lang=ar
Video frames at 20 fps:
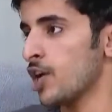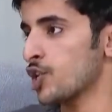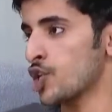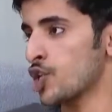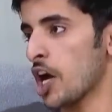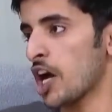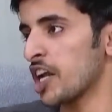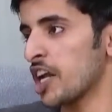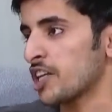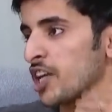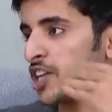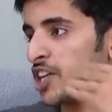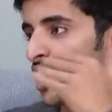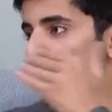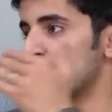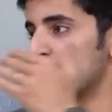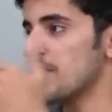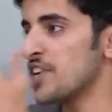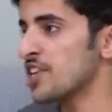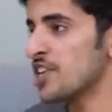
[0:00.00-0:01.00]
شغله
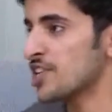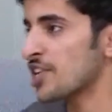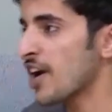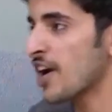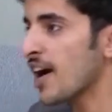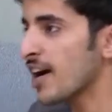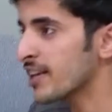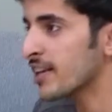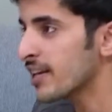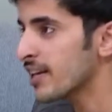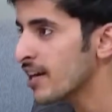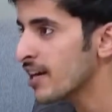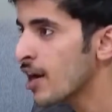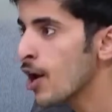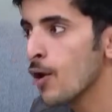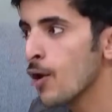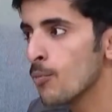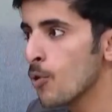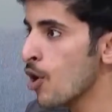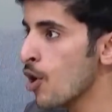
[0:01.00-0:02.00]
التجيش هذه
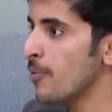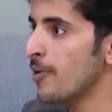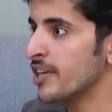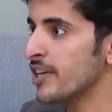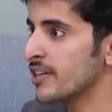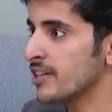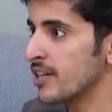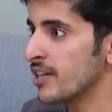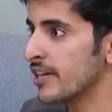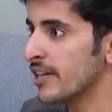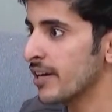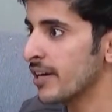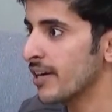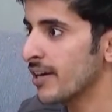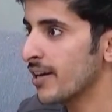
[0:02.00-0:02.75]
إيه. مو بعندي هنا